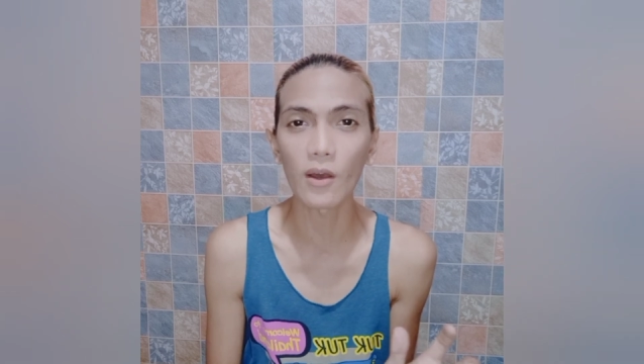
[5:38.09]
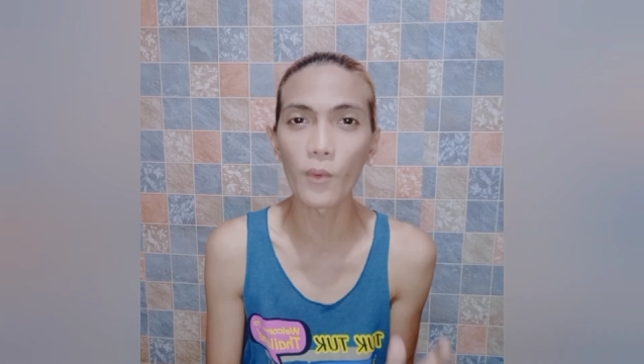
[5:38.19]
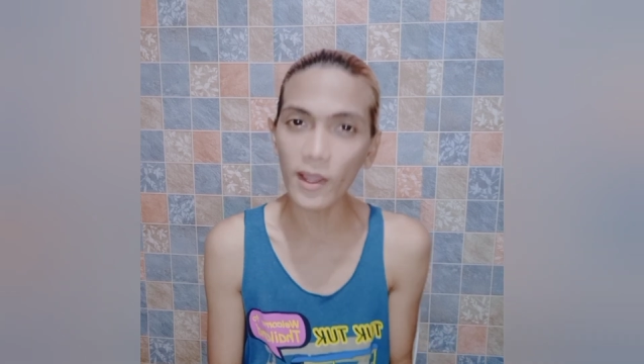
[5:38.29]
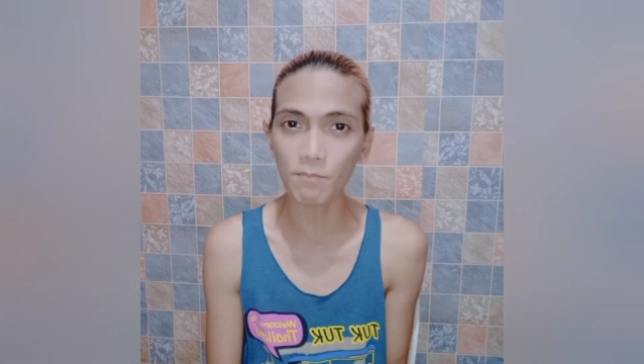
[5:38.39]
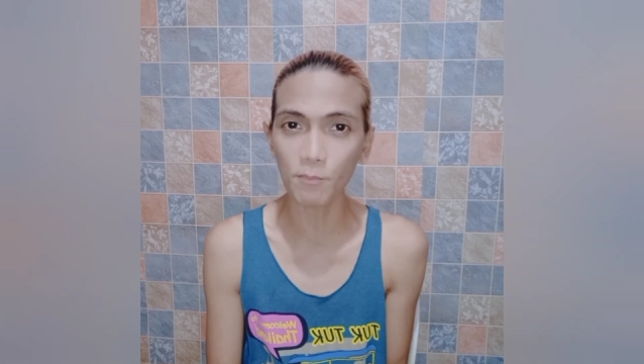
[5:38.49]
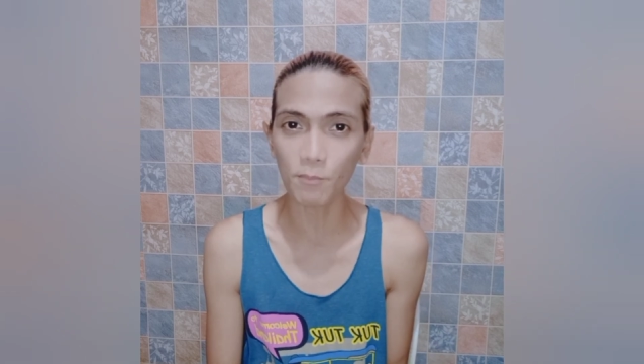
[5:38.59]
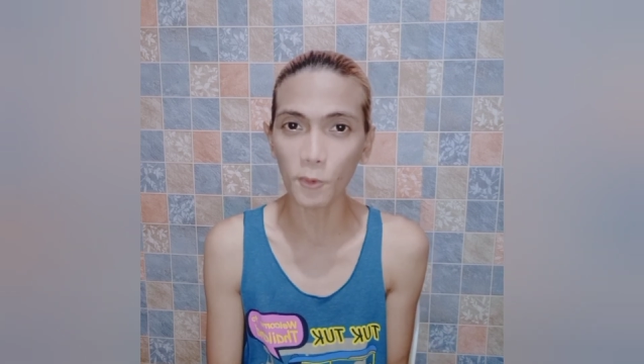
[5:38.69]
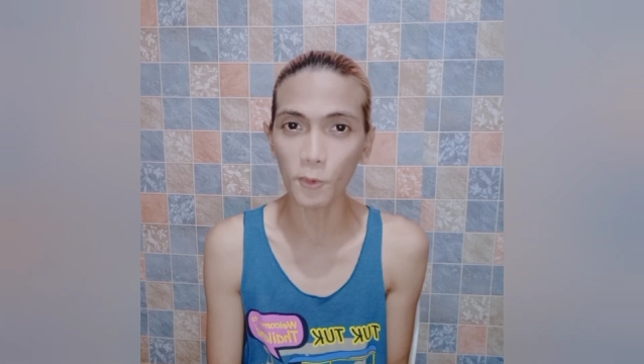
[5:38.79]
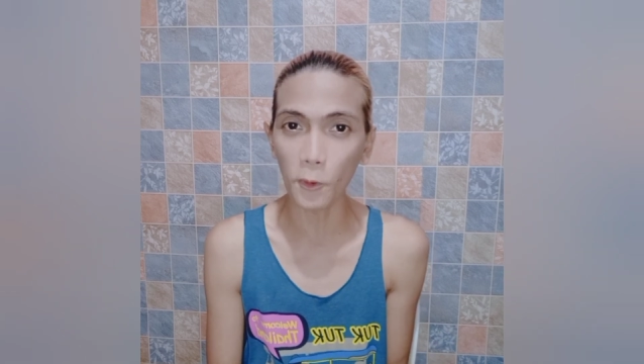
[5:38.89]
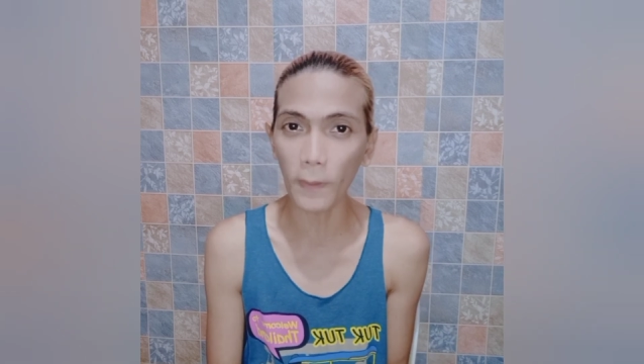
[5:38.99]
one thing din
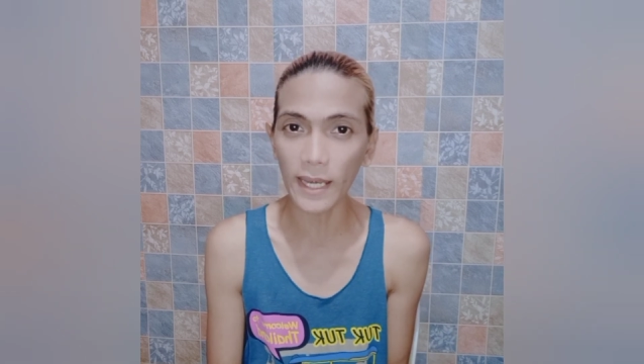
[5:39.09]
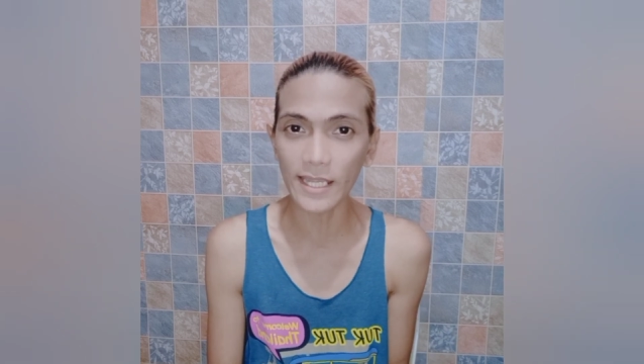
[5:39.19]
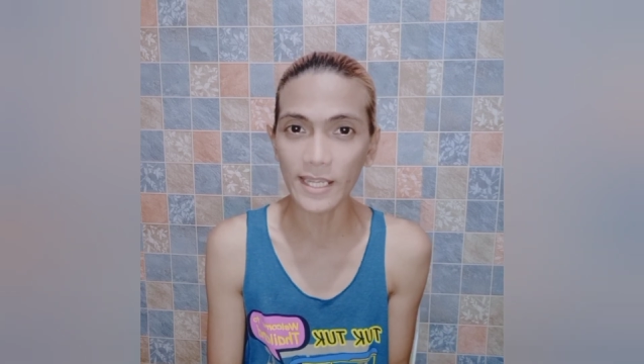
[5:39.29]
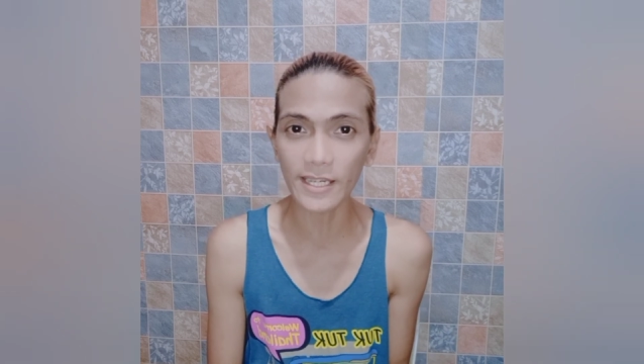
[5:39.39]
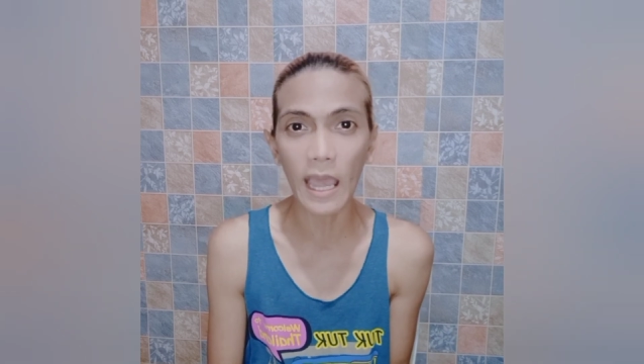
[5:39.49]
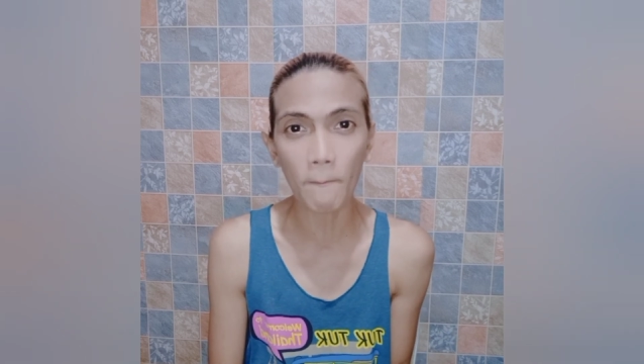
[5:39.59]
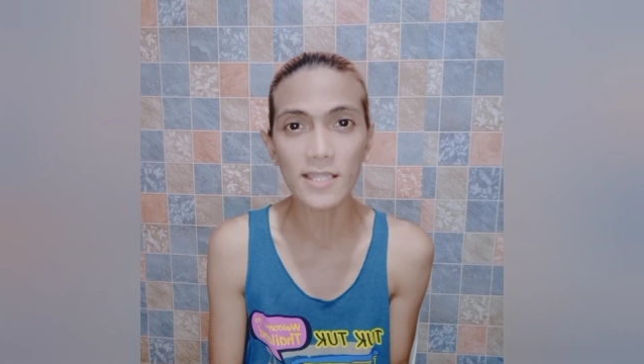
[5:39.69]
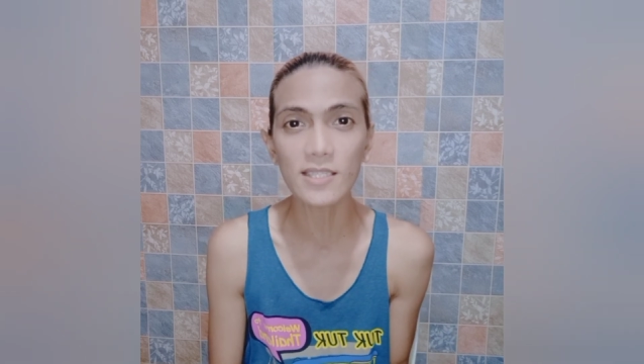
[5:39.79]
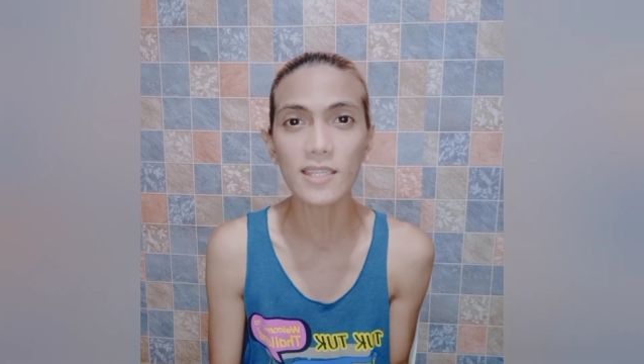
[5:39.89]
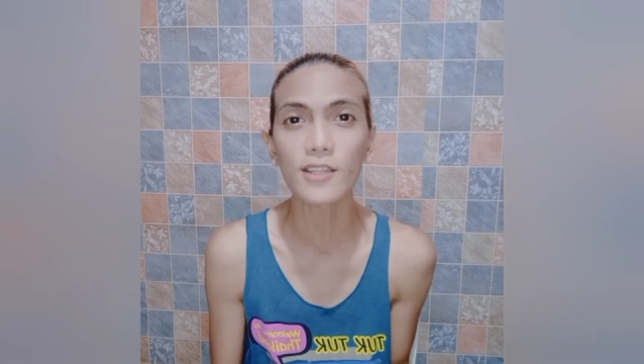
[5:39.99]
po pala na
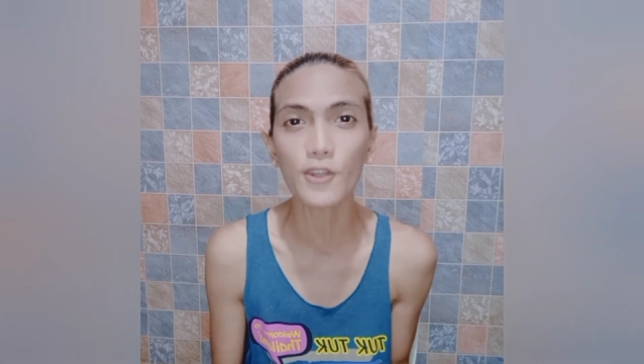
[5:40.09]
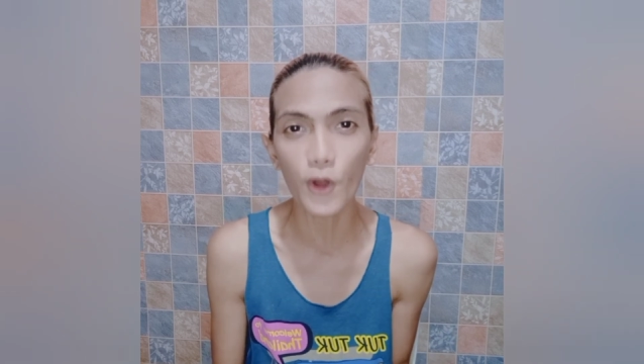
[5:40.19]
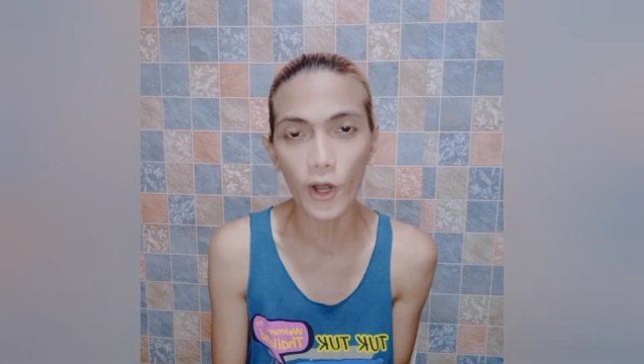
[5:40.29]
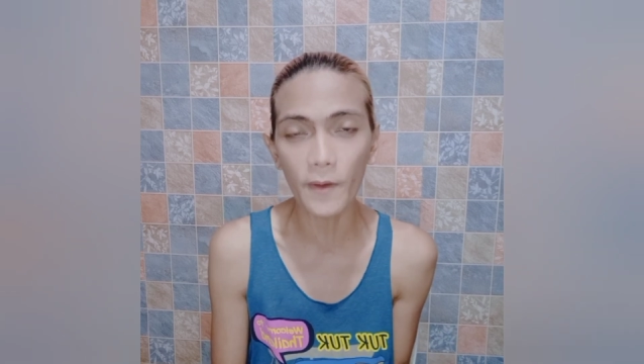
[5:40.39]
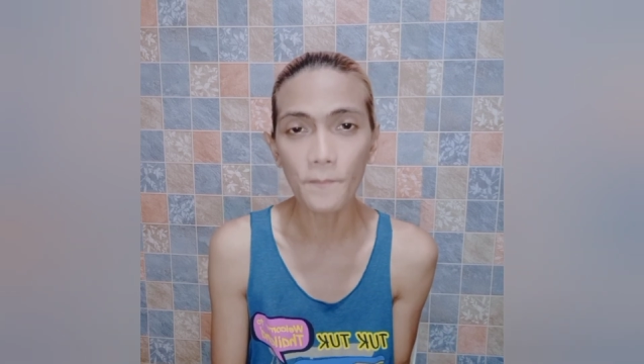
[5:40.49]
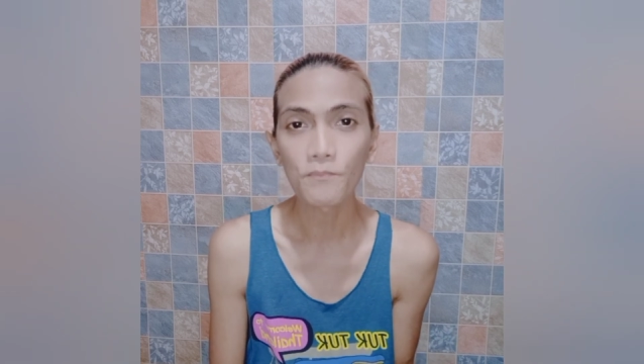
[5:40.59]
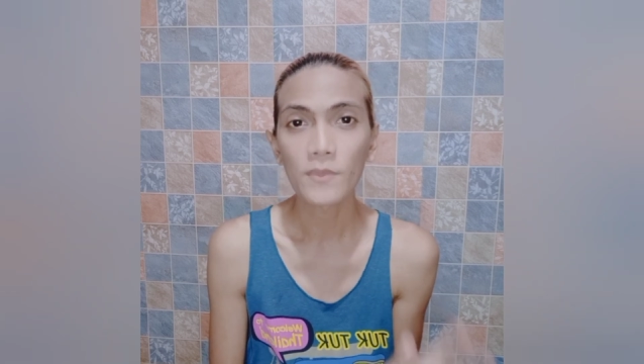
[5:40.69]
napansin ko